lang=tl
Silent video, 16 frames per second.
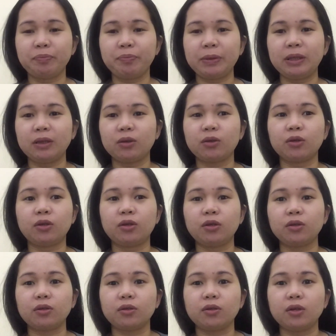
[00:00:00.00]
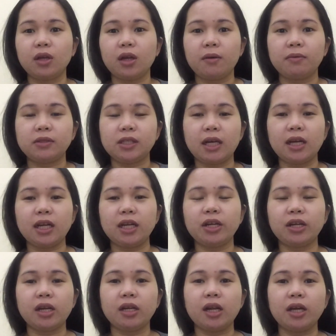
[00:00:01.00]
yung pinto, siya
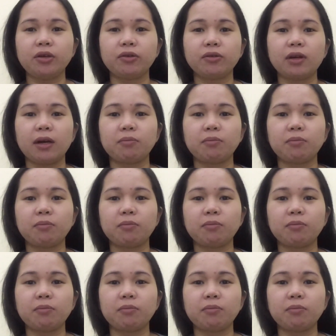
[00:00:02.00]
yun, na yung